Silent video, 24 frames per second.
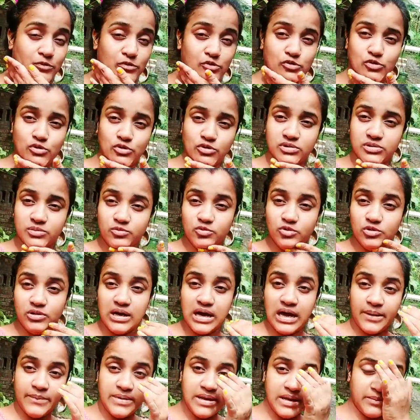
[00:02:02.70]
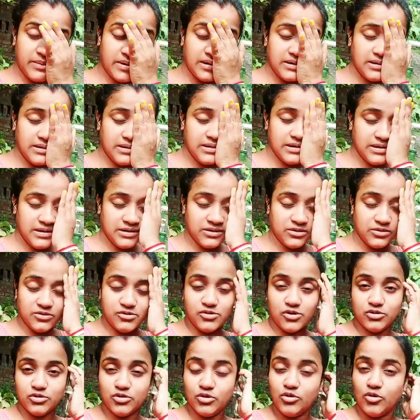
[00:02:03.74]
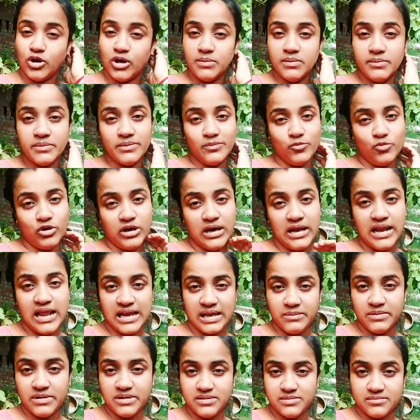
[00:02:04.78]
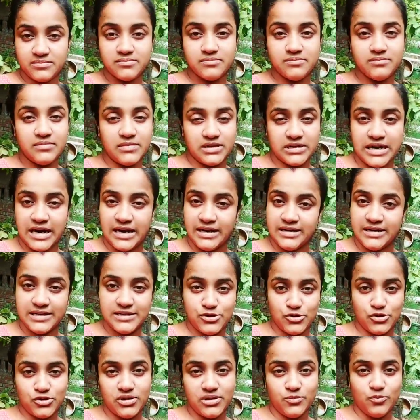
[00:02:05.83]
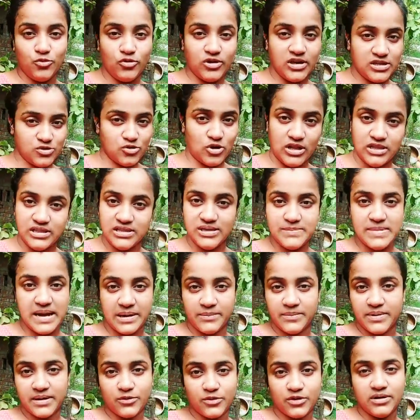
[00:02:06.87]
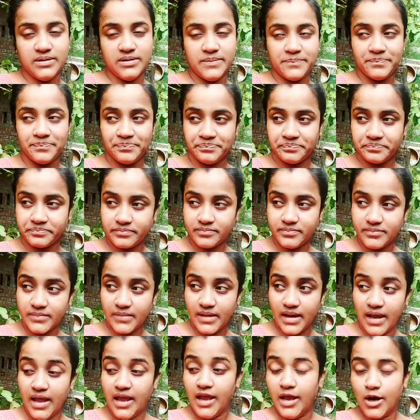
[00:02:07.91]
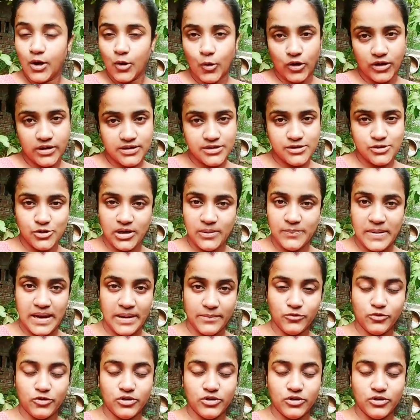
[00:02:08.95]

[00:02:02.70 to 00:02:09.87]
প্রচণ্ড মুখ ঘামে আমার তো যত গরম আমার মুখে লাগে এবার ঠান্ডার জন্য মুখে জল দিই বারবার করে কলের জল পাম্প